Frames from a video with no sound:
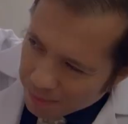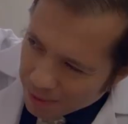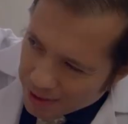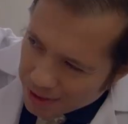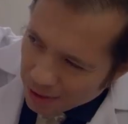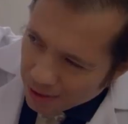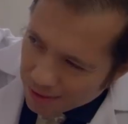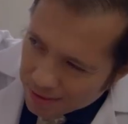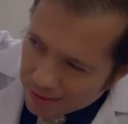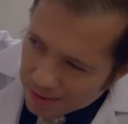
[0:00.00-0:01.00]
Mm. Pues
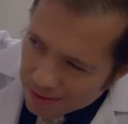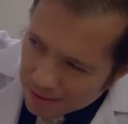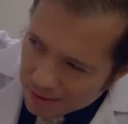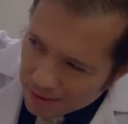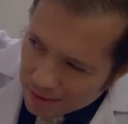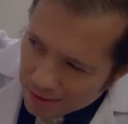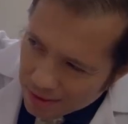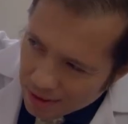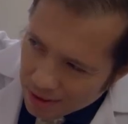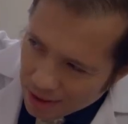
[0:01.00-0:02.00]
no
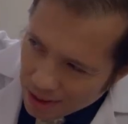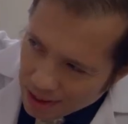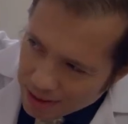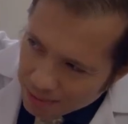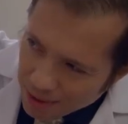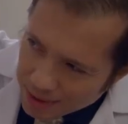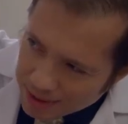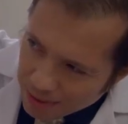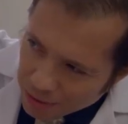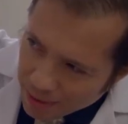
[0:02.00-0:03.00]
a simple
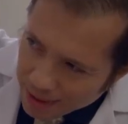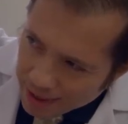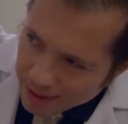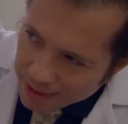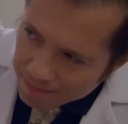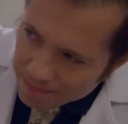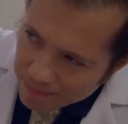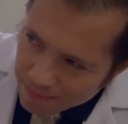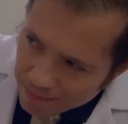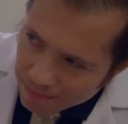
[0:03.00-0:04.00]
vista no se ve nada.
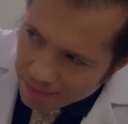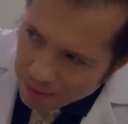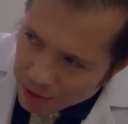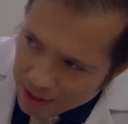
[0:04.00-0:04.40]
Vamos